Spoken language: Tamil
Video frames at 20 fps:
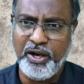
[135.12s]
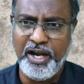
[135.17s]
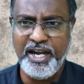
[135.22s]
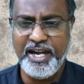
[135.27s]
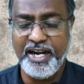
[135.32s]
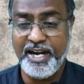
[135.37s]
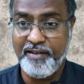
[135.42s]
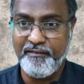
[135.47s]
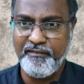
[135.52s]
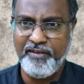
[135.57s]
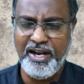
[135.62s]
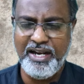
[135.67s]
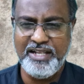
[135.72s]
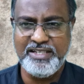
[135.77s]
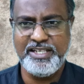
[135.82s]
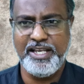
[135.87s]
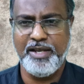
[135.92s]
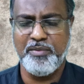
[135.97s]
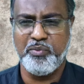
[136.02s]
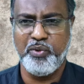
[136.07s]
ஓரியன்டாக வேலை
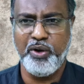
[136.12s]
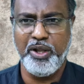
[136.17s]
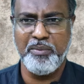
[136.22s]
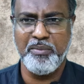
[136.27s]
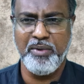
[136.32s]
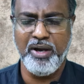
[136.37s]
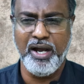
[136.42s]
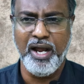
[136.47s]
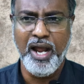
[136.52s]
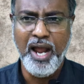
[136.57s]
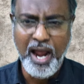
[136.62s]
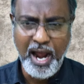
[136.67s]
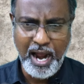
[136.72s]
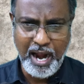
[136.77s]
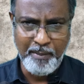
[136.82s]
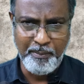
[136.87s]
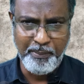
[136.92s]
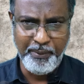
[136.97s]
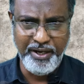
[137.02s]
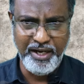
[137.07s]
செய்ய முடியுமா
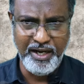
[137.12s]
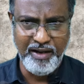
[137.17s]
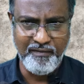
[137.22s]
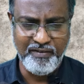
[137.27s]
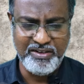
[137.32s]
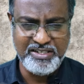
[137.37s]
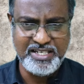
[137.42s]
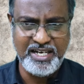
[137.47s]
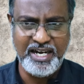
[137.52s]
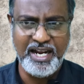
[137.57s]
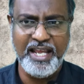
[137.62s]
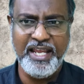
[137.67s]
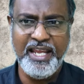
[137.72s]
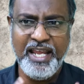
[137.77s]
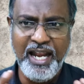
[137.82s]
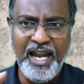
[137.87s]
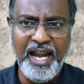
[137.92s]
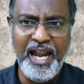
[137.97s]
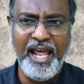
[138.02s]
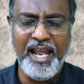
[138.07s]
அப்படின்னா வச்சுருங்க
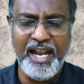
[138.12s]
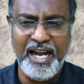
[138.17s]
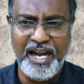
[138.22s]
இல்லை